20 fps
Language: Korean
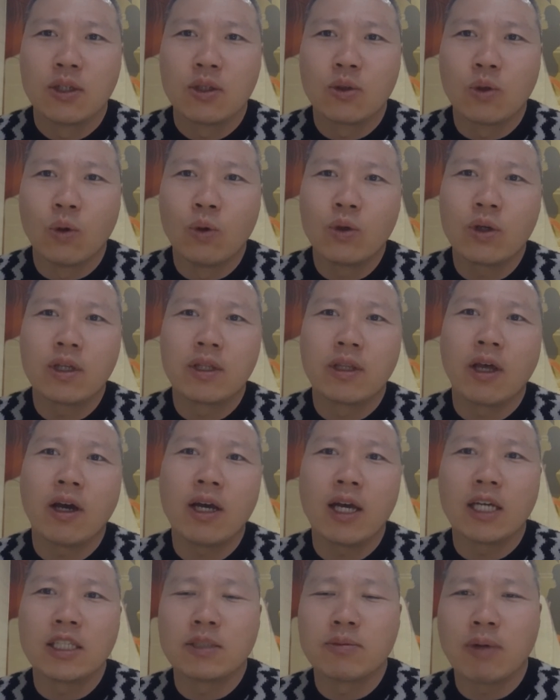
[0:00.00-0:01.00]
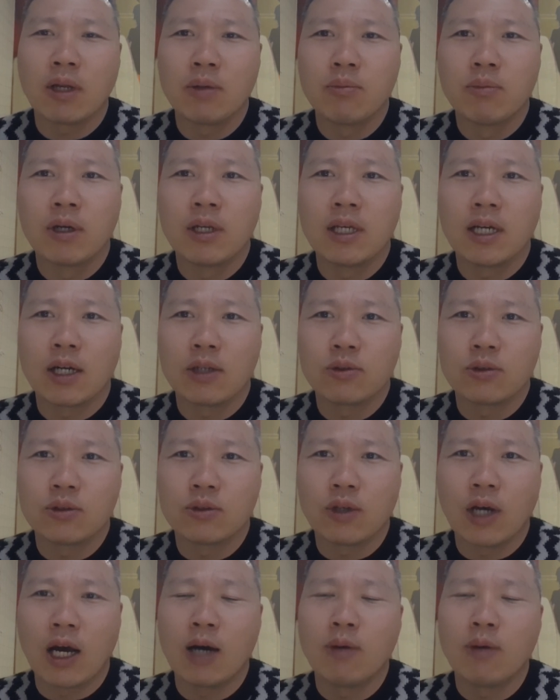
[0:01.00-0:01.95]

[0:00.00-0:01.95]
교육이 돼야지만 멀리 갈 수 있어요.